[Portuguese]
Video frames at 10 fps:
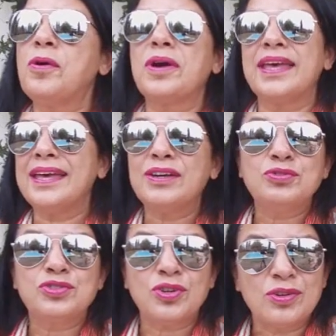por que
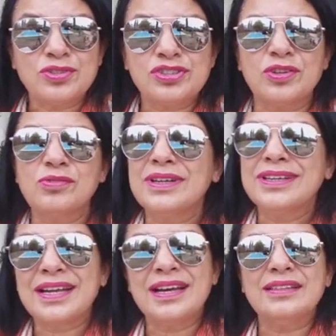os olhos tão
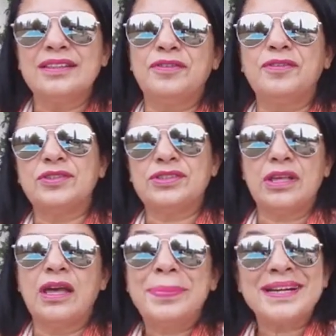grandes,
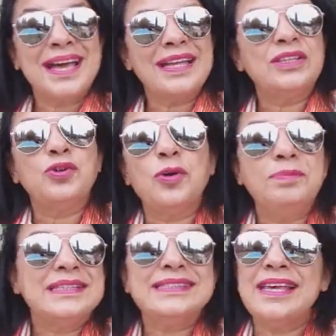vovozinha? Para te
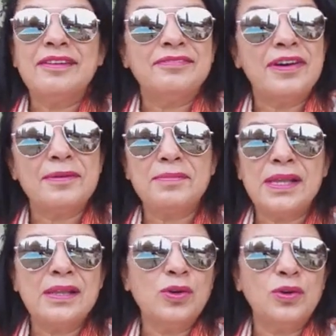observar
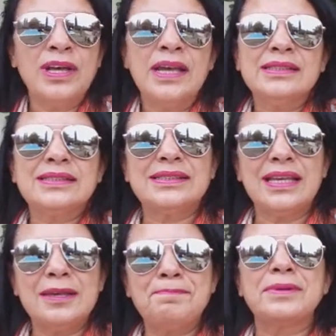melhor,
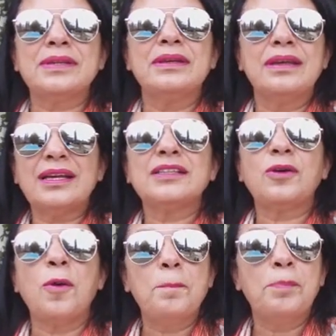sempre nas,
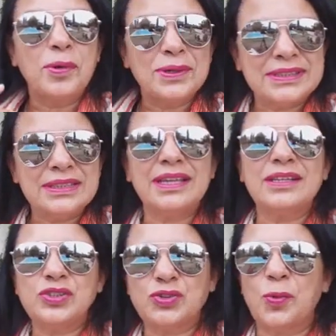com boas
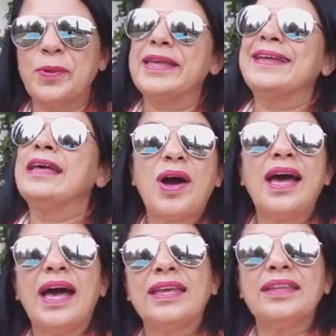intenções, né?
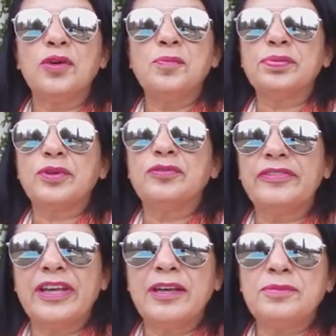Aqui tem um
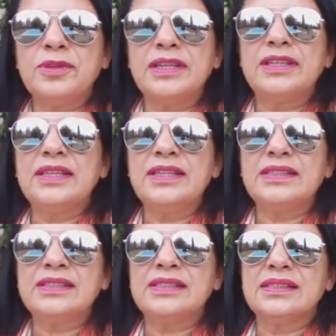provérbio que
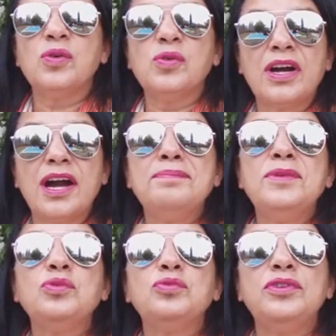diz, o
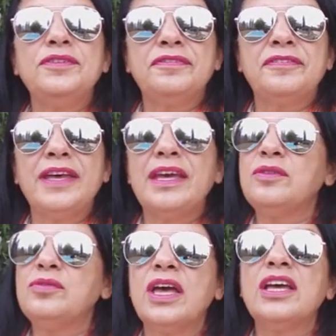caminho do
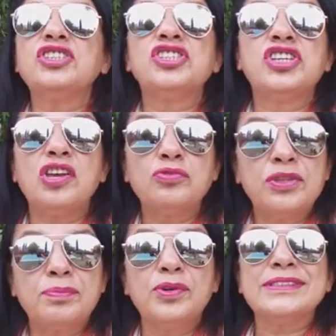inferno é cheio
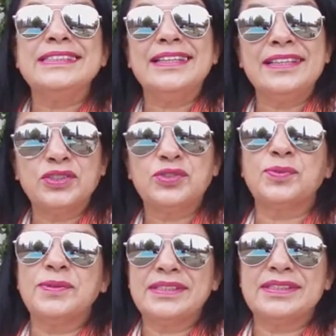de boas
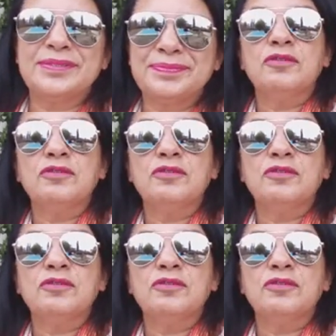intenções.